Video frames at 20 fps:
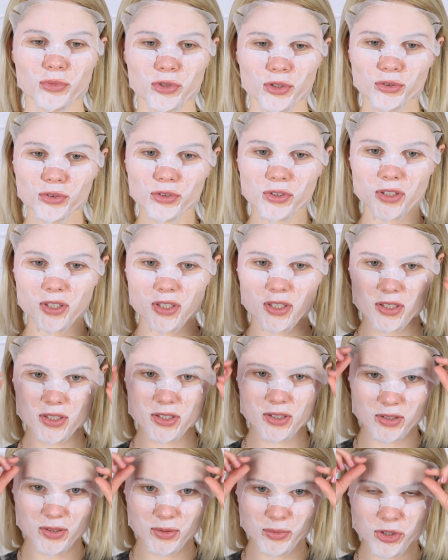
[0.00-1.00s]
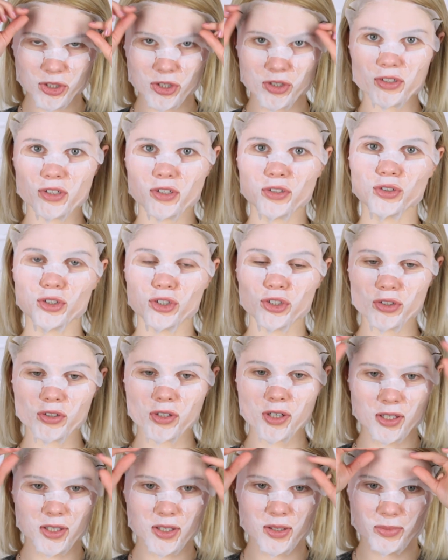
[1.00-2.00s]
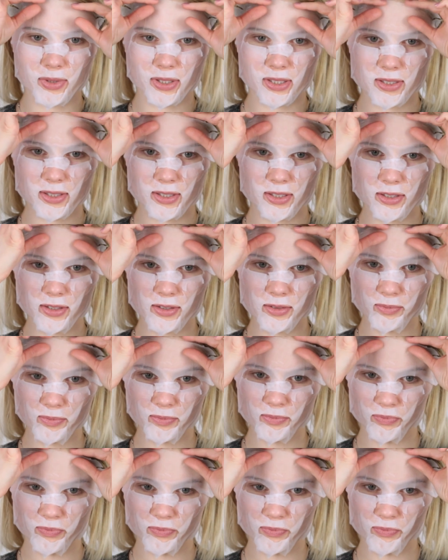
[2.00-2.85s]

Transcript: minut i teraz y, przechodzę do ściągania maski.